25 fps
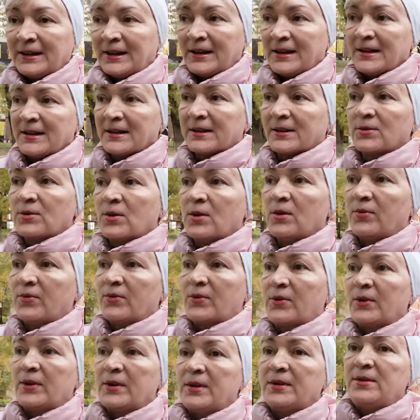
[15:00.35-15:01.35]

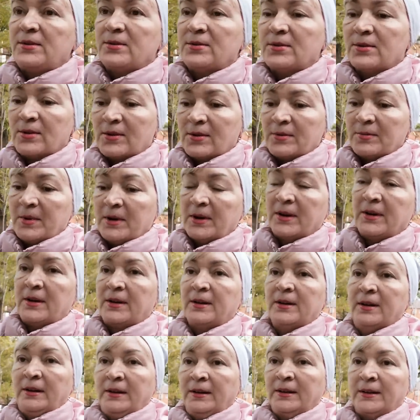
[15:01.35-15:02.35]
тренировку идем. Сегодня
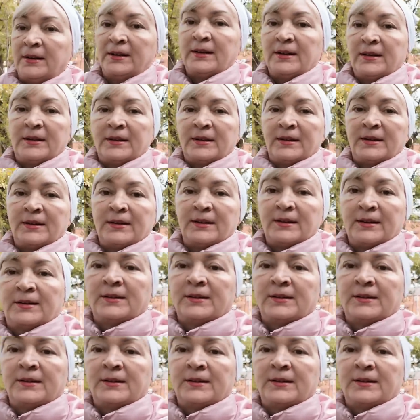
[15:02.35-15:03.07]
такой необычный